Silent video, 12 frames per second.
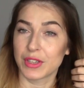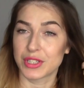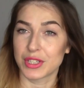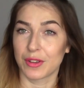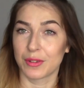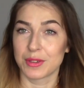
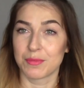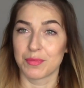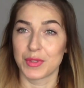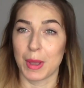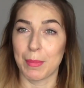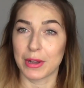wiecie,
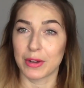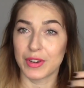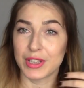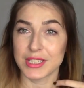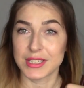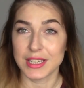
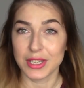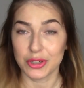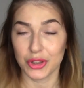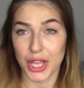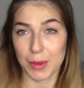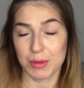napakowane
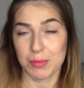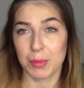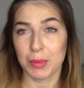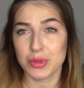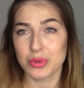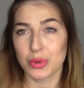silikonami.
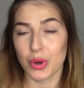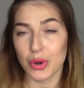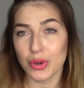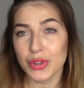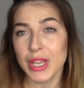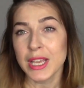Po prostu
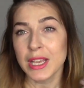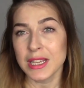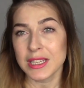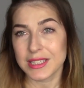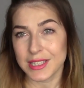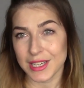on
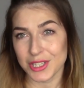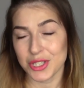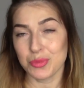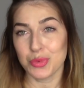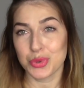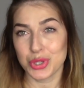z
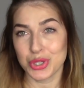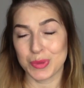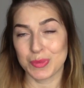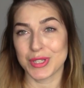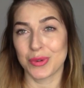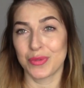każdym
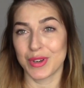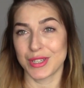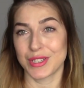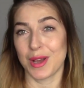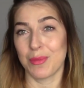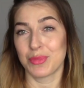użyciem
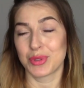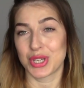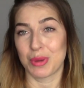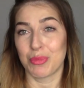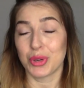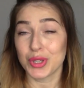zauważam,
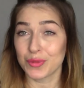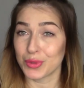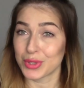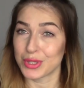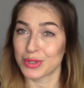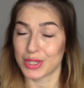że moje
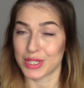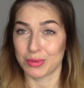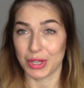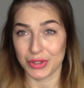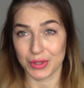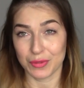włosy
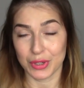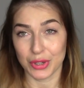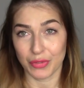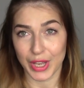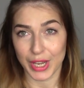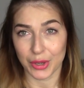coraz ładniej
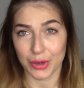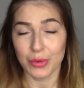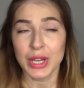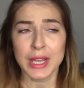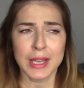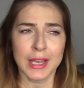
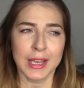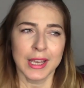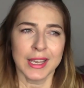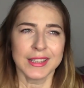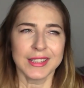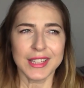wyglądają.
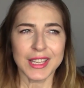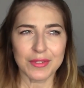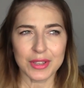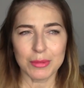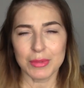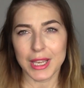
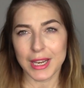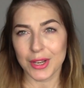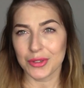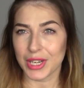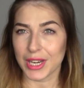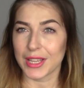Nie wiem na
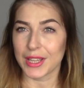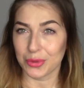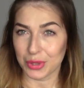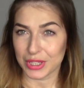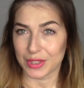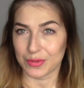ile on
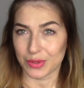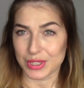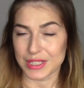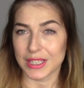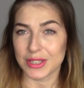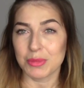regeneruje te
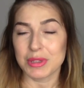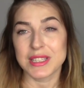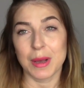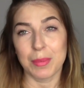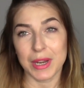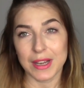włosy,
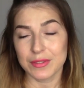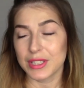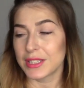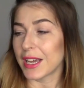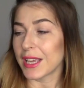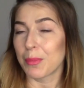natomiast
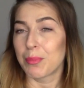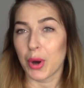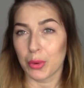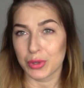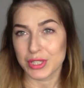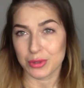naprawdę daje
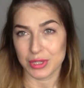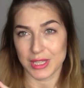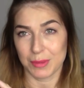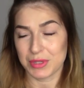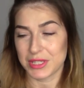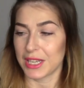połysk. Tu
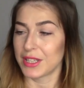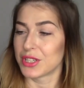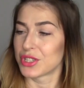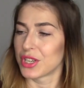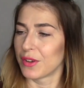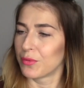jest
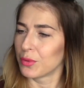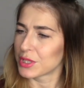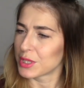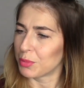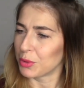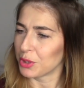napisane, że
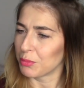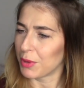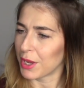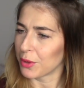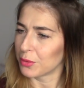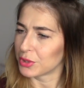włosy po nim
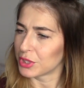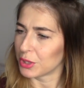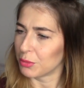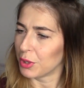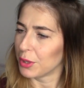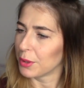mają się